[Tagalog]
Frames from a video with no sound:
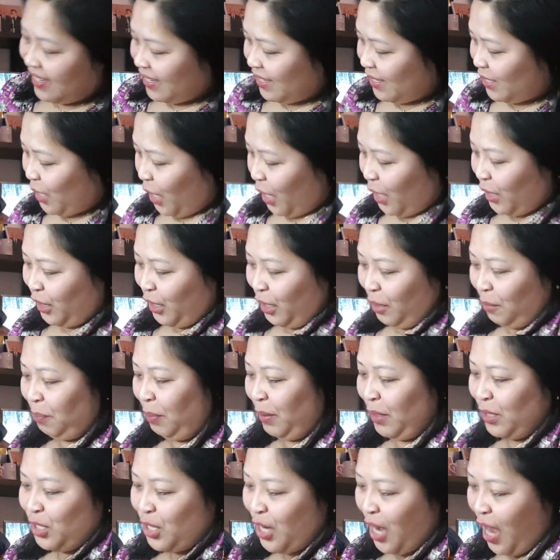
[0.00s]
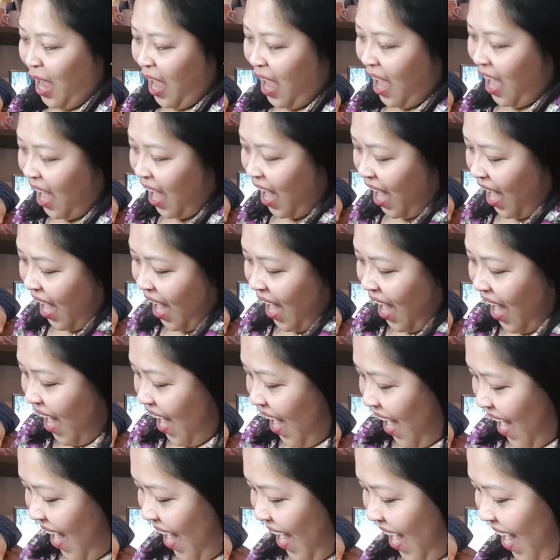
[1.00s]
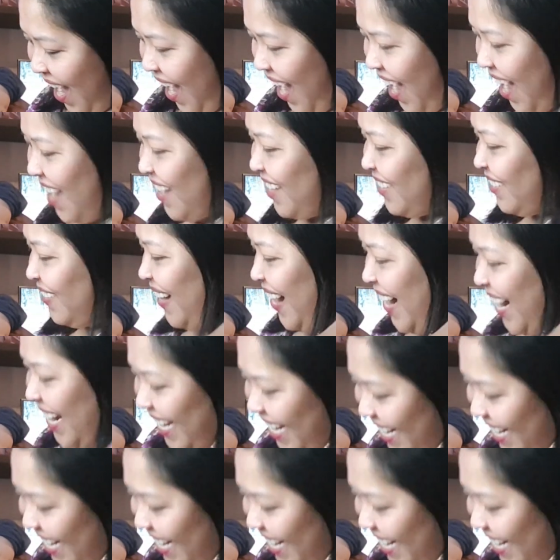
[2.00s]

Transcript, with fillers: Excited pa siya. What